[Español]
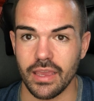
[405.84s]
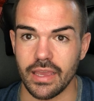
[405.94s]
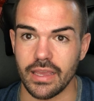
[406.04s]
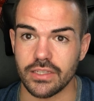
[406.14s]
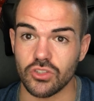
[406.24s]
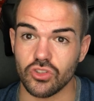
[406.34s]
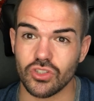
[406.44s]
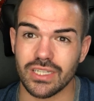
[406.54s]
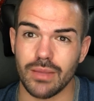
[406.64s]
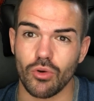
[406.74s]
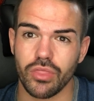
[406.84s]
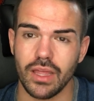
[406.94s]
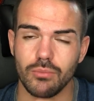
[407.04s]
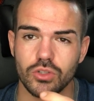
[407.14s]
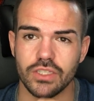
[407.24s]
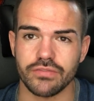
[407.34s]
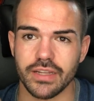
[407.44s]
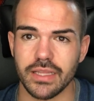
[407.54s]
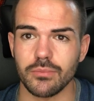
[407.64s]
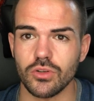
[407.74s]
Eh, si nosotros rebozamos y
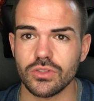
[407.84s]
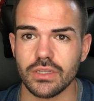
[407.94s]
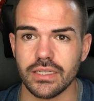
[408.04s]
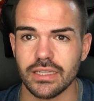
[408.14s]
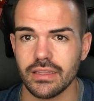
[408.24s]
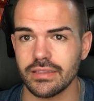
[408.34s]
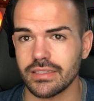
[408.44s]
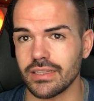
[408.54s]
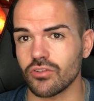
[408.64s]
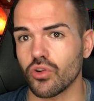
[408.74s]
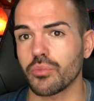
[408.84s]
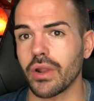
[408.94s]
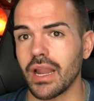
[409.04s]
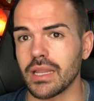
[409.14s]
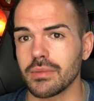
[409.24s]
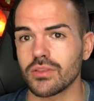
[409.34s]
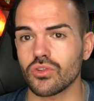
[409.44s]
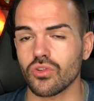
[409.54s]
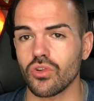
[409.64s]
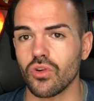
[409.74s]
freímos, ese aceite se incorpora al
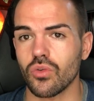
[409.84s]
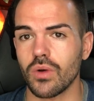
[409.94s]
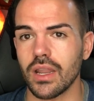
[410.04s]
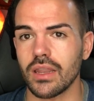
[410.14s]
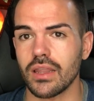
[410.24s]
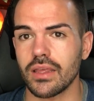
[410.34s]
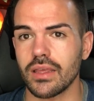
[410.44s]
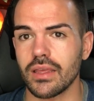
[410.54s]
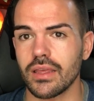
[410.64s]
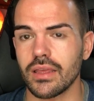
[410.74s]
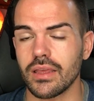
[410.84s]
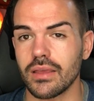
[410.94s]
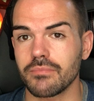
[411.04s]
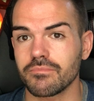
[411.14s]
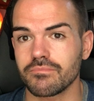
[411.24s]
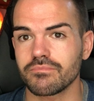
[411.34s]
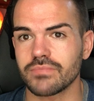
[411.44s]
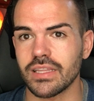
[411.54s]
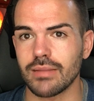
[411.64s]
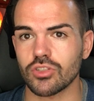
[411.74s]
alimento, con lo cual eh,
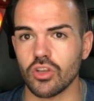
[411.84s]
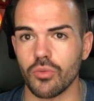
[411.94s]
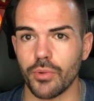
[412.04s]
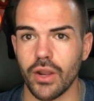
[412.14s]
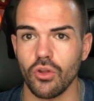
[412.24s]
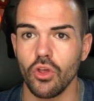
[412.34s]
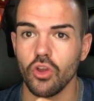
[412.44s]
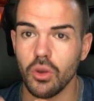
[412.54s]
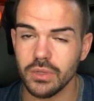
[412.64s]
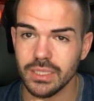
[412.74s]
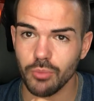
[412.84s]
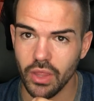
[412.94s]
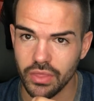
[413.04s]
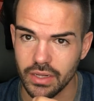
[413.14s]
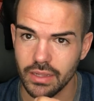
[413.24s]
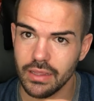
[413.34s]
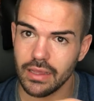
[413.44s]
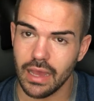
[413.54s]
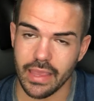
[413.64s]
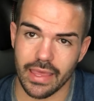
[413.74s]
tendríamos que incorporarlo. ¿Cómo se puede hacer?
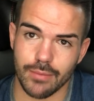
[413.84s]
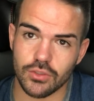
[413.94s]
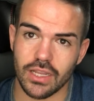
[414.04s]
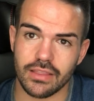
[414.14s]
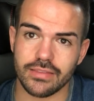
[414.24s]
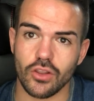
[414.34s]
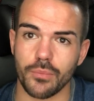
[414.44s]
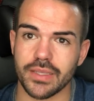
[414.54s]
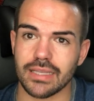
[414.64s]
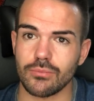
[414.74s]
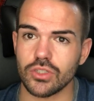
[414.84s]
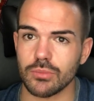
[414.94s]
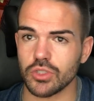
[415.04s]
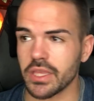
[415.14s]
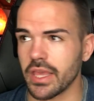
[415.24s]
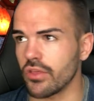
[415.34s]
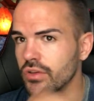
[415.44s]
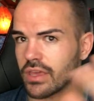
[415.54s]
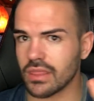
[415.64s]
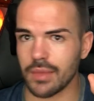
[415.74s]
Añadimos el aceite, lo pesamos, hemos
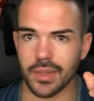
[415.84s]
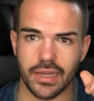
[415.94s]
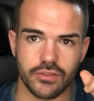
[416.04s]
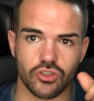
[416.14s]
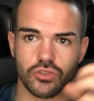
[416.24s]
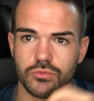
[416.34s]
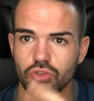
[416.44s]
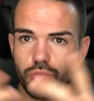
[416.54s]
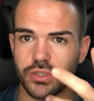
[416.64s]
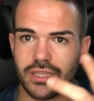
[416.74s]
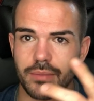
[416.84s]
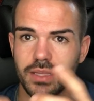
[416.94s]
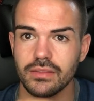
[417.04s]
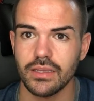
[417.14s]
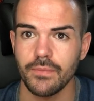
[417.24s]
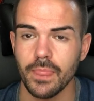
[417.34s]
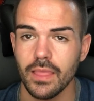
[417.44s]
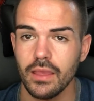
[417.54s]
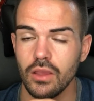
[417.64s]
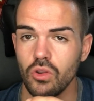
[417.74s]
añadido 15 mililitros supuestamente.
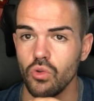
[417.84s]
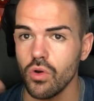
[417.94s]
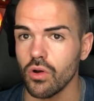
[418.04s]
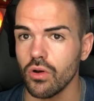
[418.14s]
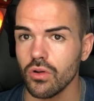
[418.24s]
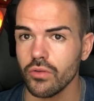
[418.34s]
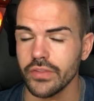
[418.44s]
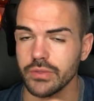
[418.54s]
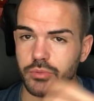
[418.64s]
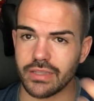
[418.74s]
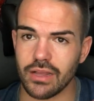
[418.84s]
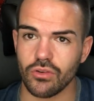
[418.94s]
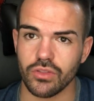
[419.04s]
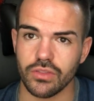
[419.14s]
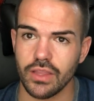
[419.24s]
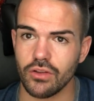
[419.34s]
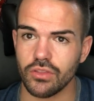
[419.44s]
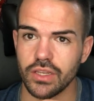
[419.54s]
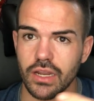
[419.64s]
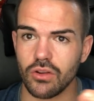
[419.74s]
Luego, después de,
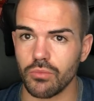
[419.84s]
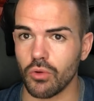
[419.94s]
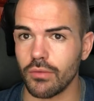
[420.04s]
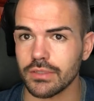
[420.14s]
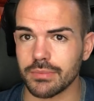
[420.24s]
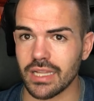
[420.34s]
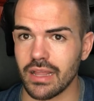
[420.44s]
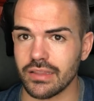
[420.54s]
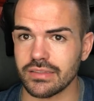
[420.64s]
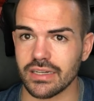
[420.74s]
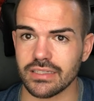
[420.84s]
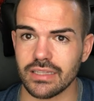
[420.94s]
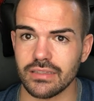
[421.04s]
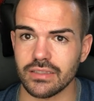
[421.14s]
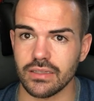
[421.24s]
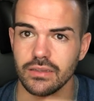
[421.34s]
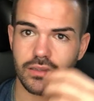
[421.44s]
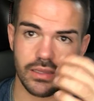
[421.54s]
cocinarlo, volvemos a pesar el aceite restante.